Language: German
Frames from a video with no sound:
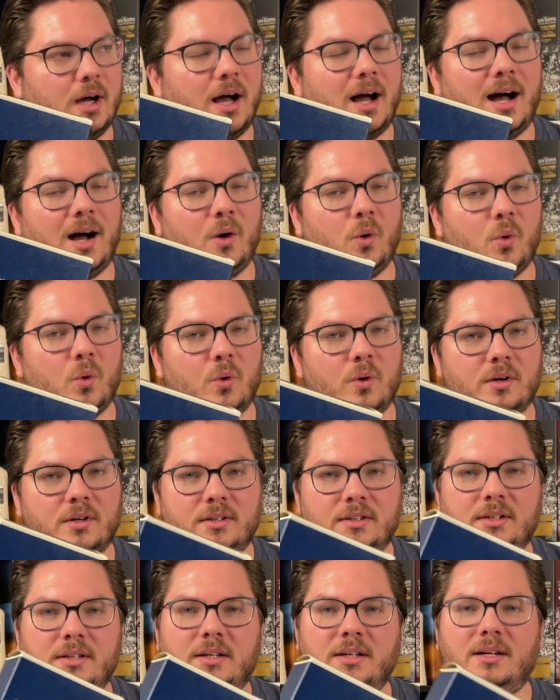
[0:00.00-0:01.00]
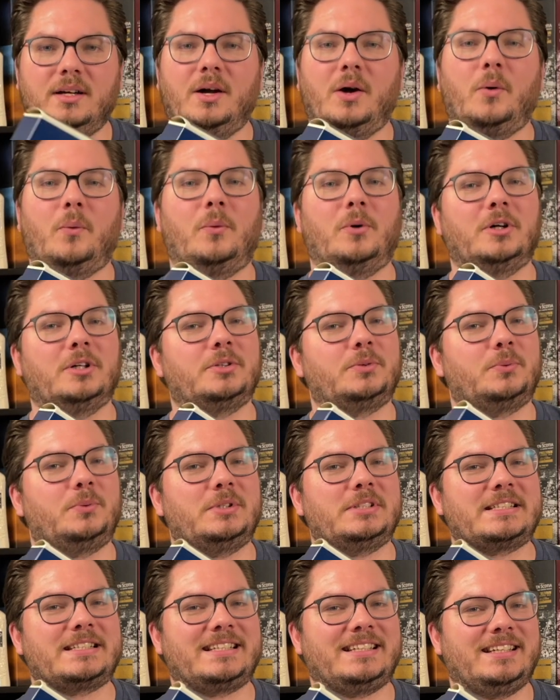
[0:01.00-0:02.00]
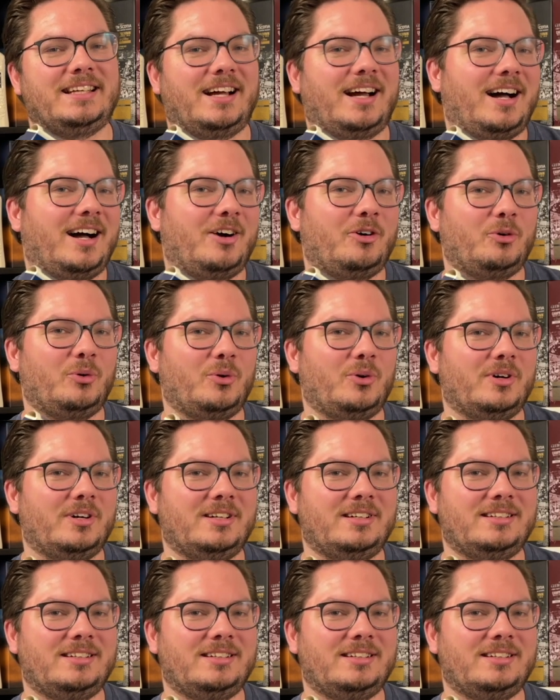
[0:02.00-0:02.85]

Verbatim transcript: AO. World Whisky AO.